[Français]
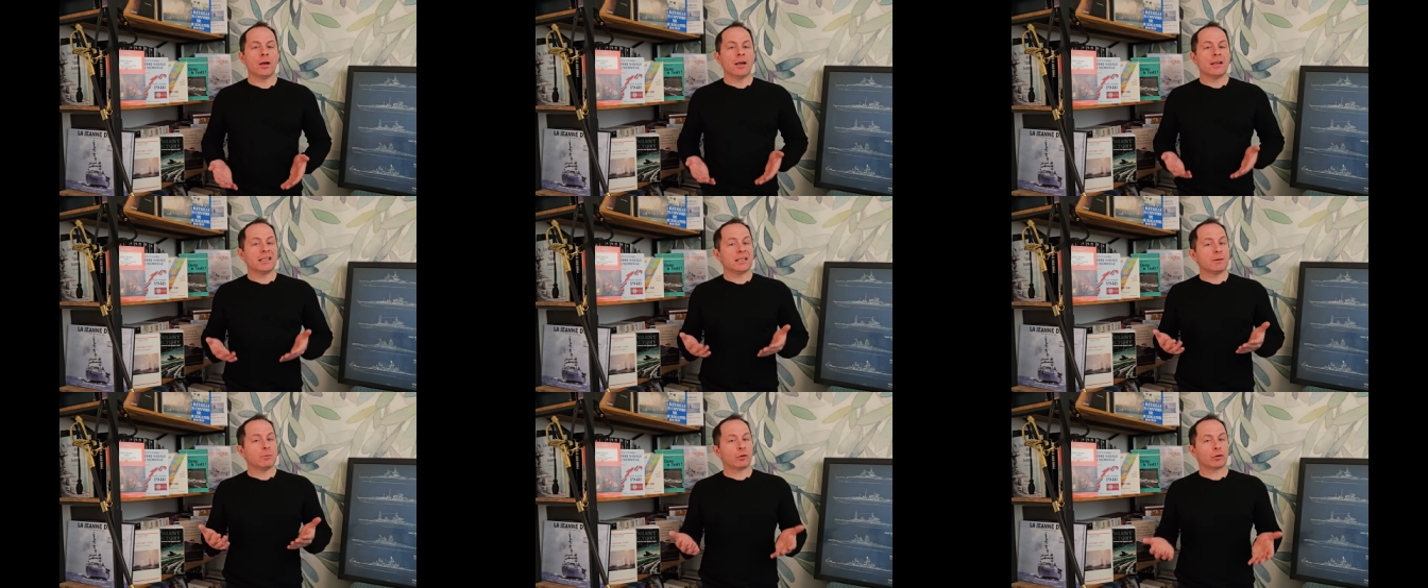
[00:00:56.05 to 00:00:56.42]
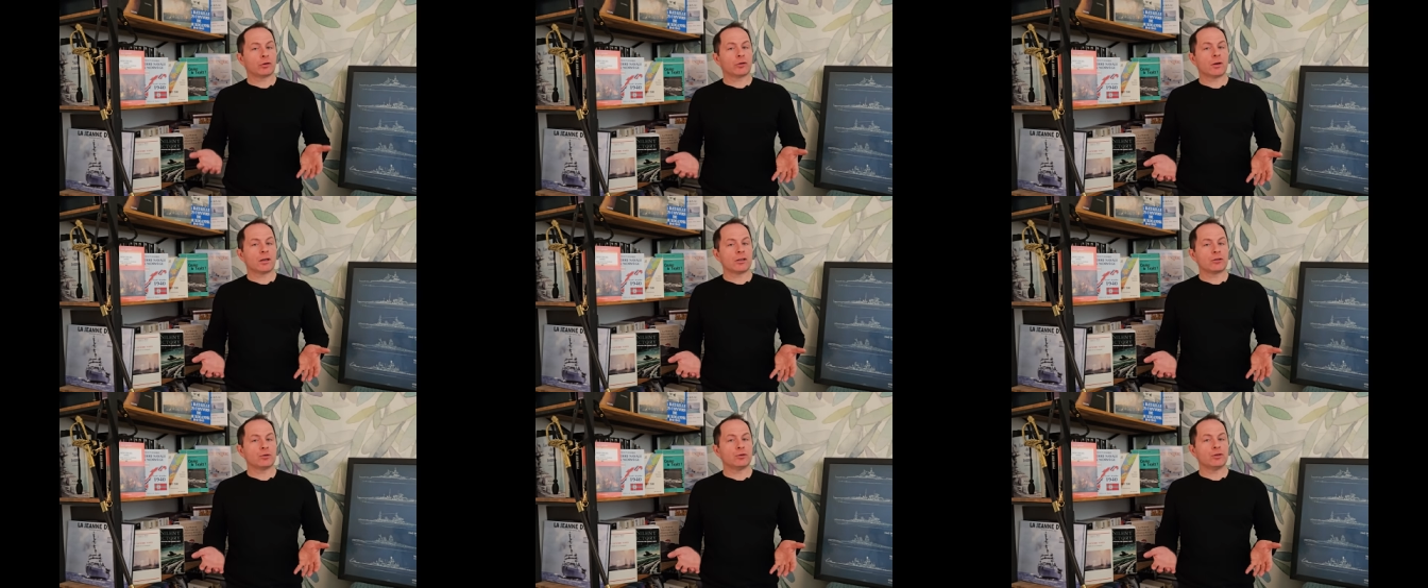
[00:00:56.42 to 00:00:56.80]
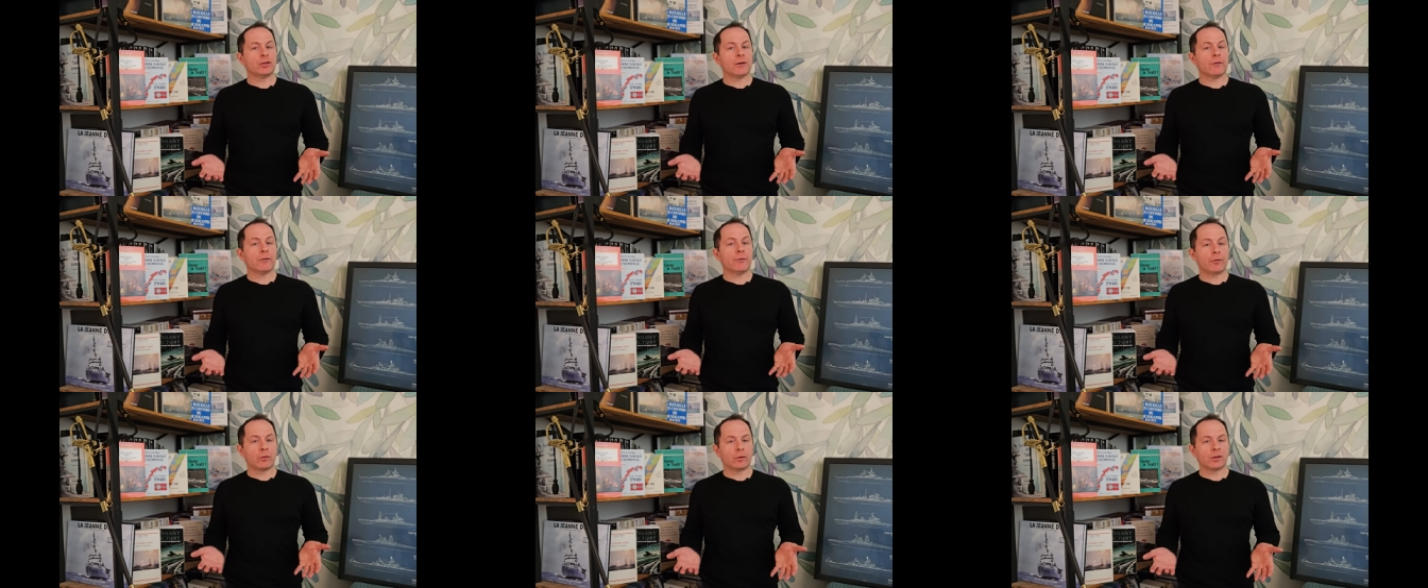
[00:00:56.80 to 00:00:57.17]
c'est pourtant un
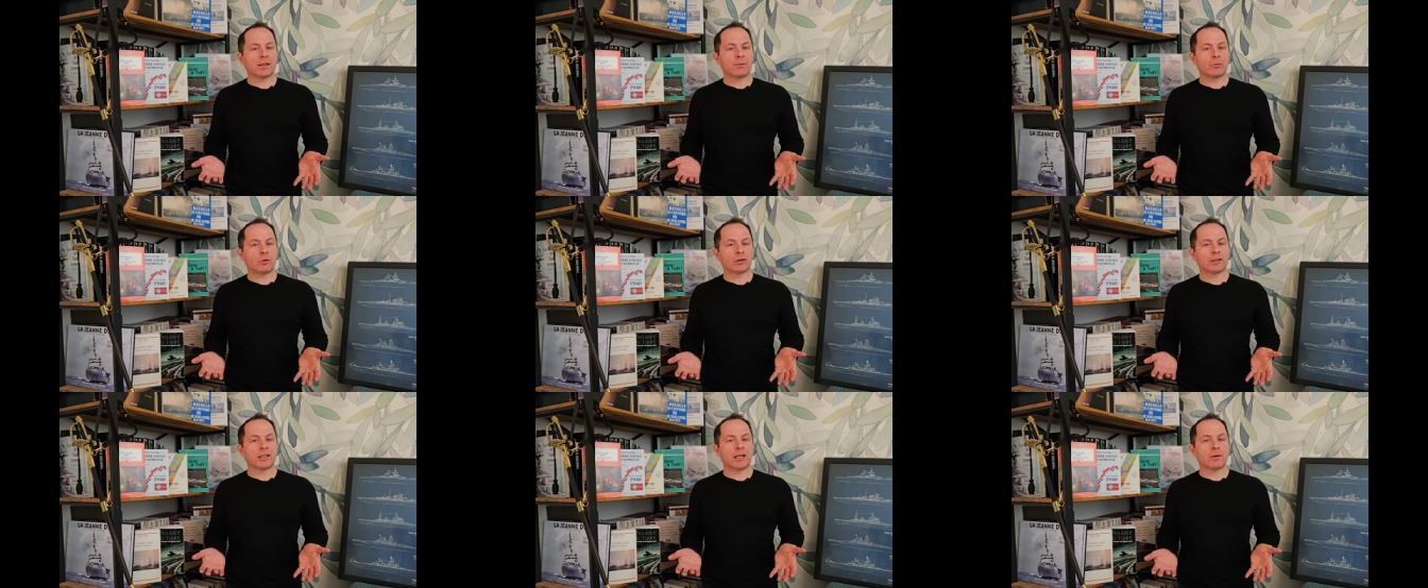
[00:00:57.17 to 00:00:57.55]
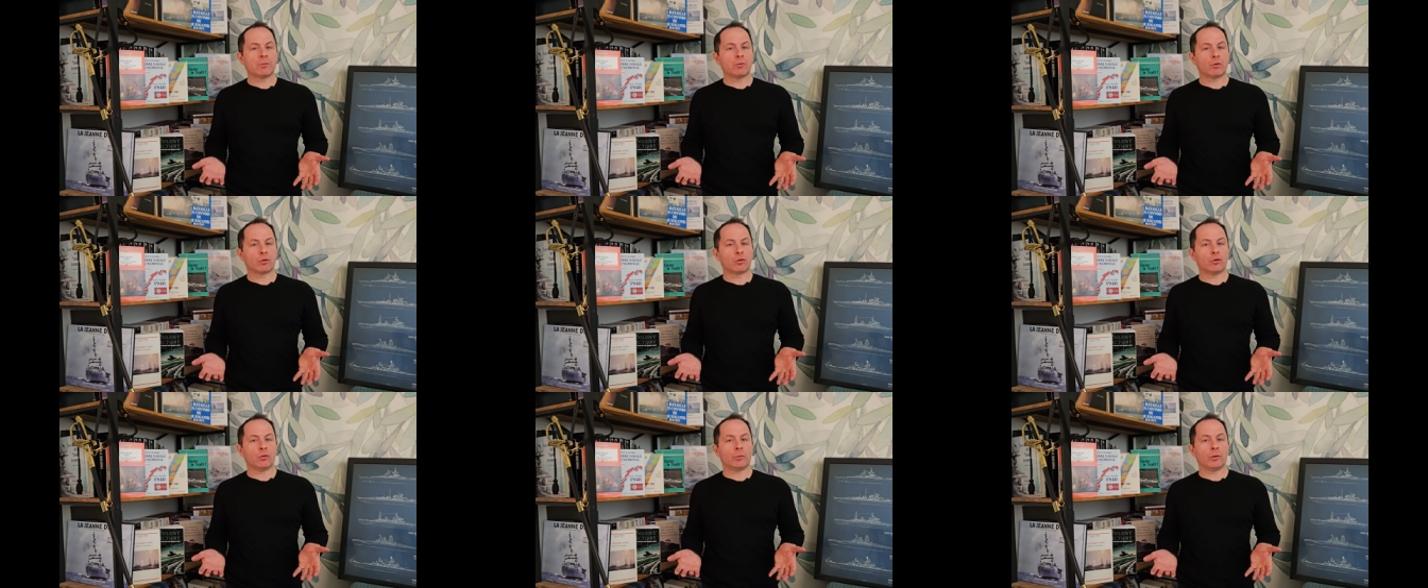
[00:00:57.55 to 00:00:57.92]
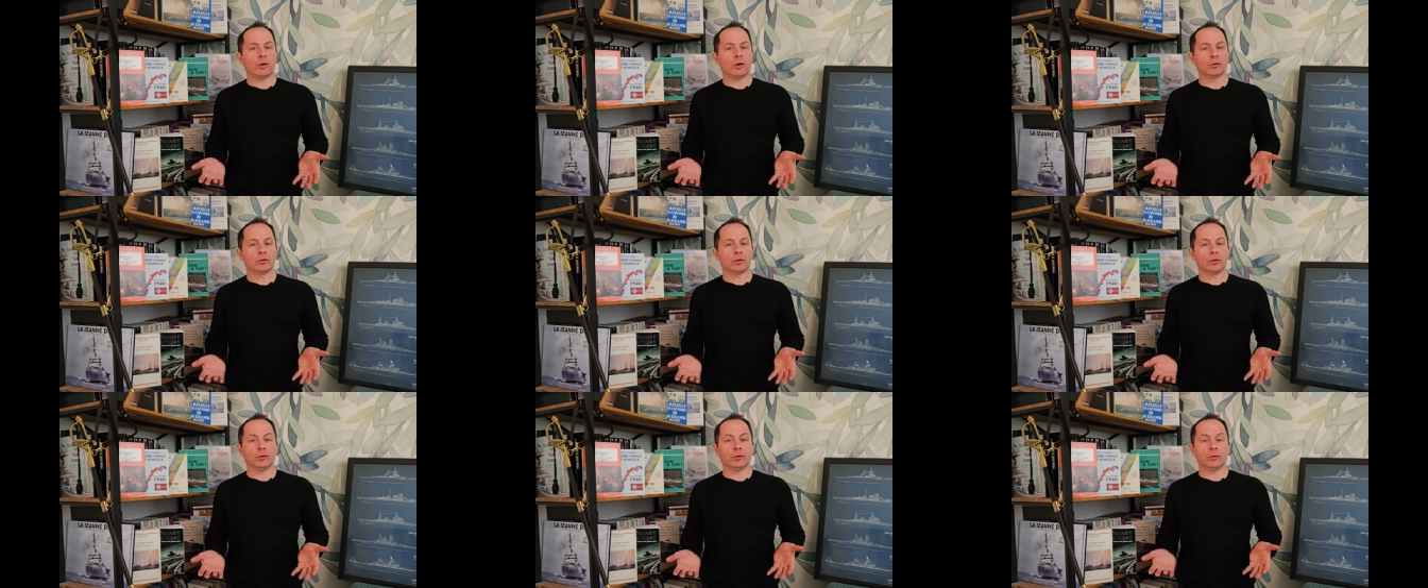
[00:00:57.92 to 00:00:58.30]
sujet fondamental pour
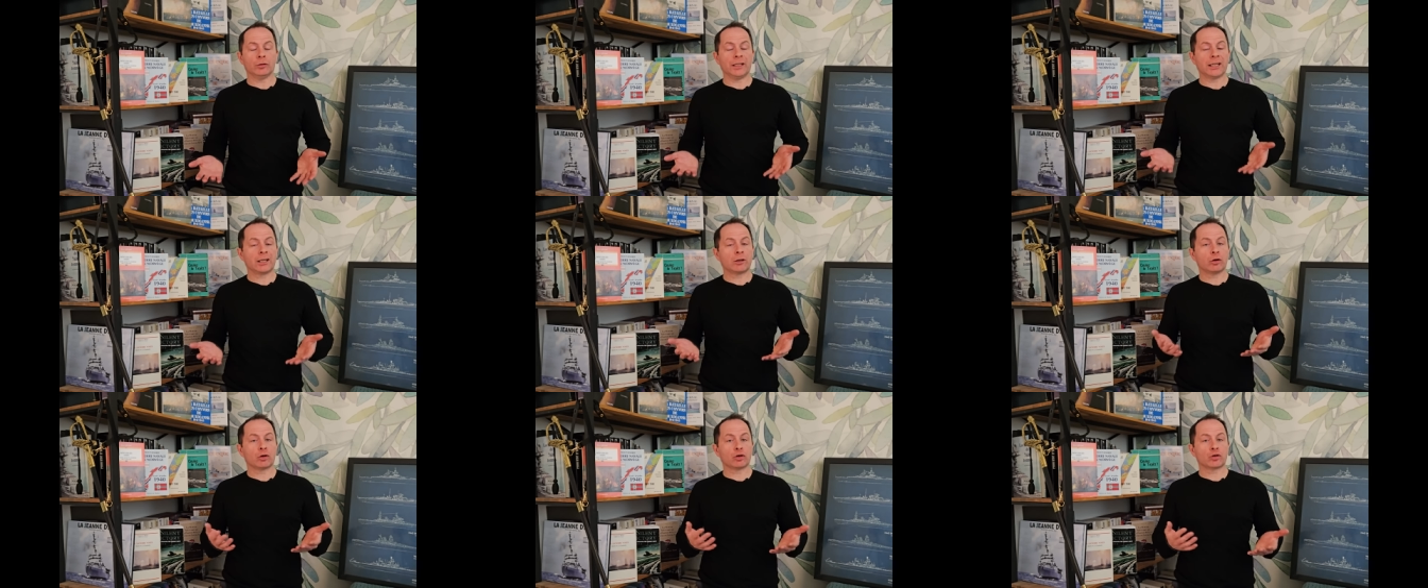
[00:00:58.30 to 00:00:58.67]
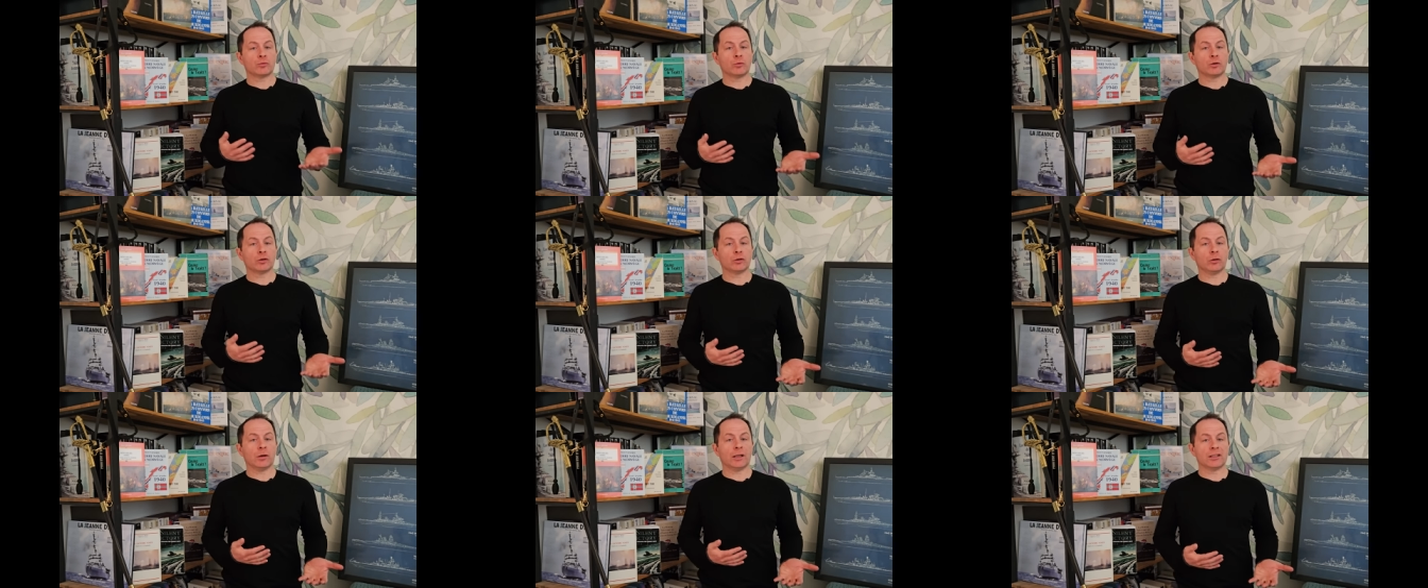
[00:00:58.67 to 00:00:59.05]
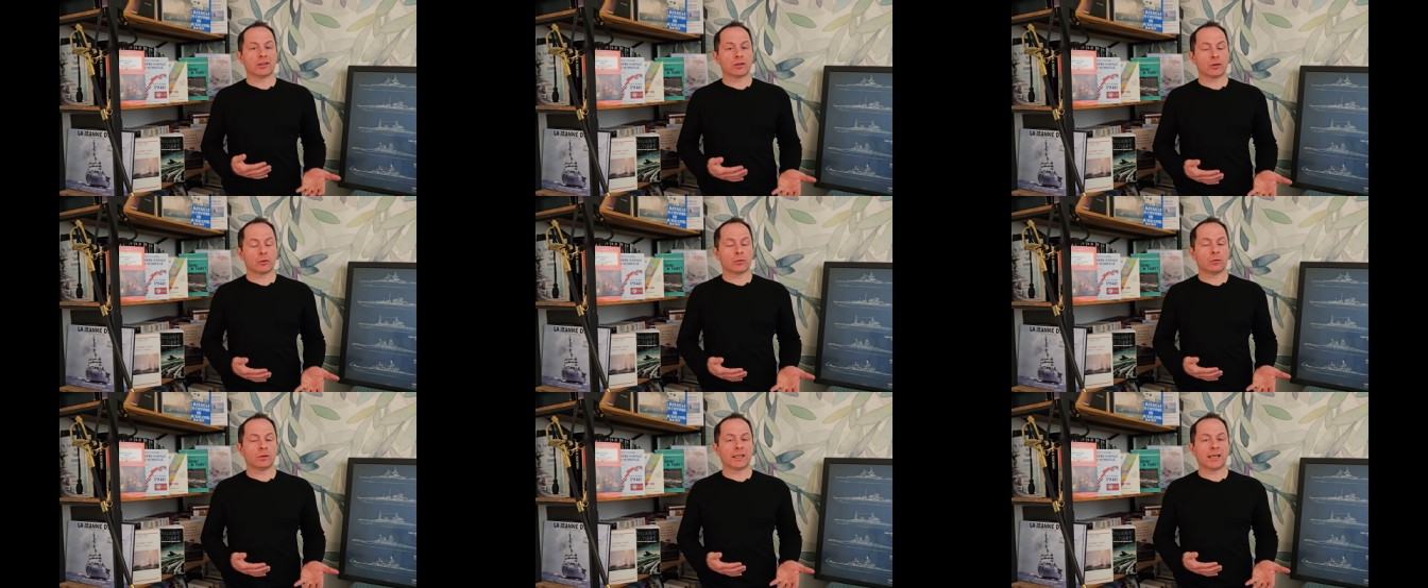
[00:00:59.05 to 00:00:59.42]
comprendre le déclenchement de la
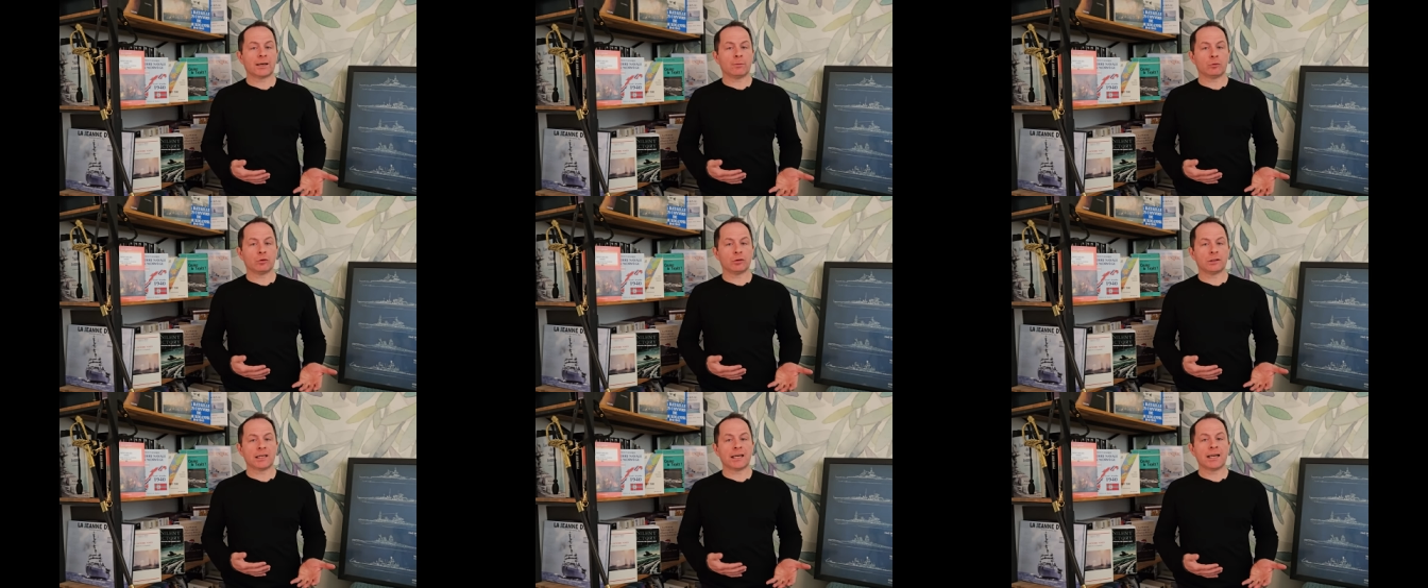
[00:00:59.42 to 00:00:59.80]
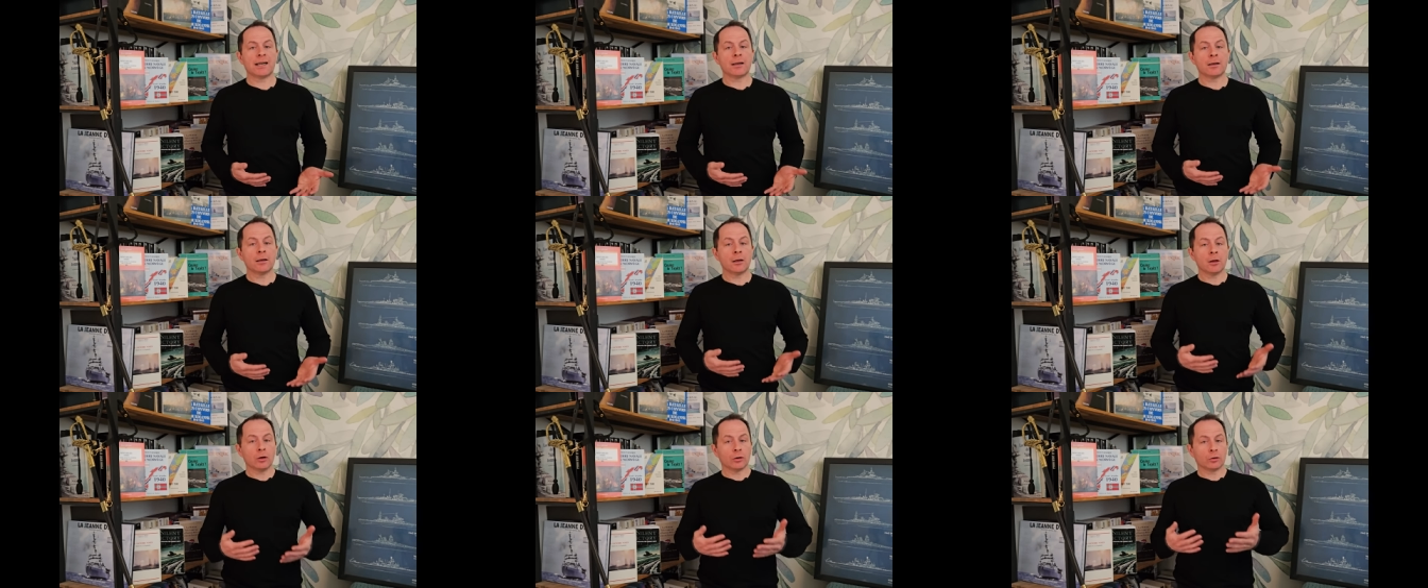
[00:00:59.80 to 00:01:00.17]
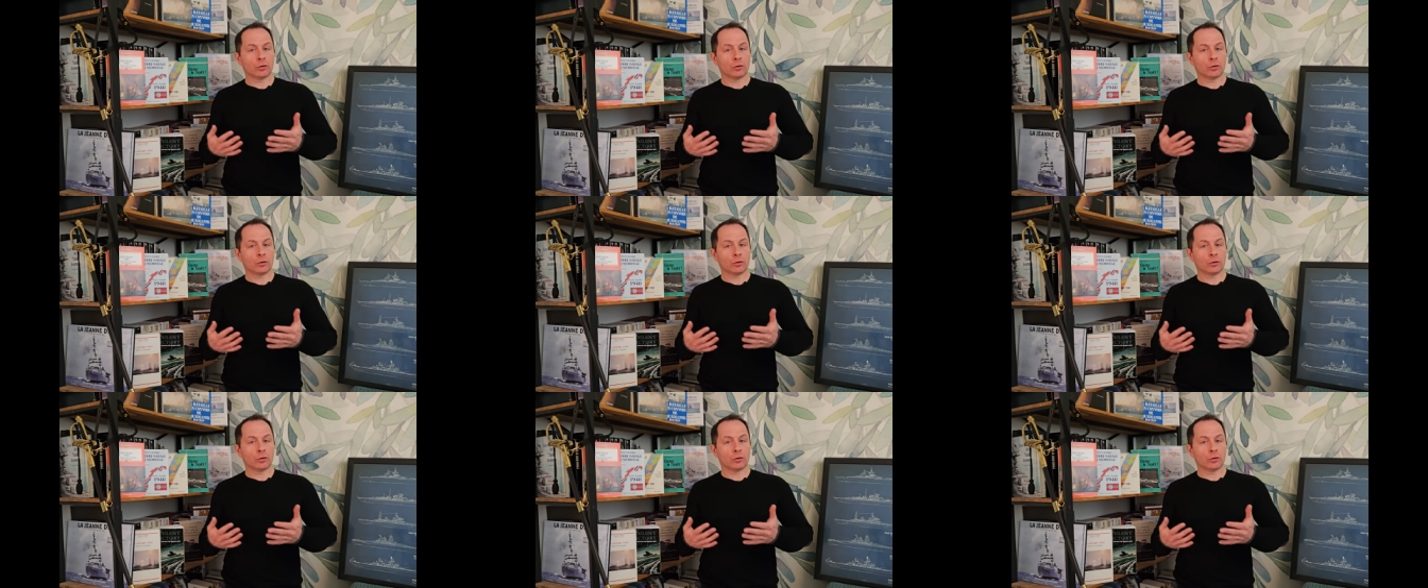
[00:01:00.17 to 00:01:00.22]
Seconde Guerre mondiale,